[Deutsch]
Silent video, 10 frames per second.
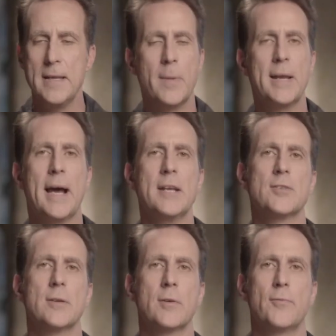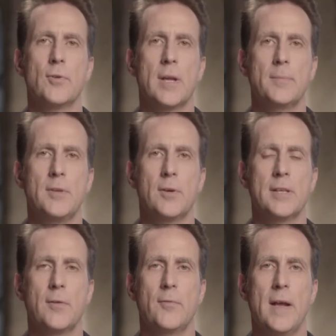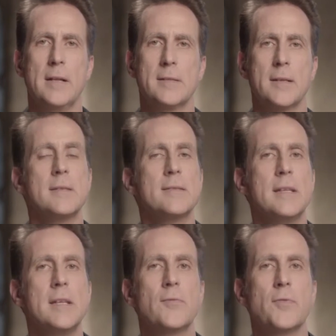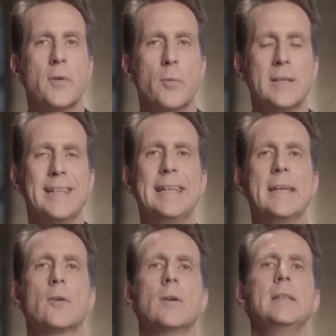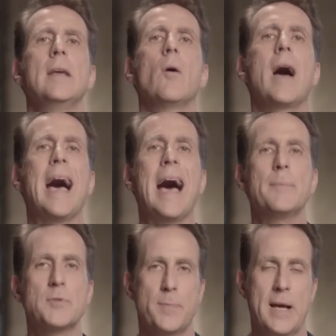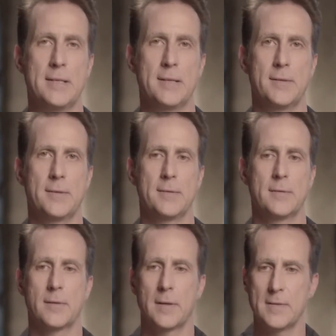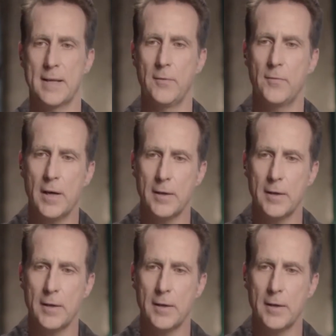ihr mal eine Einstellung gefunden habt, die euch gefällt, dann ist die nicht verloren, denn ihr könnt die auch abspeichern. Ganz einfach,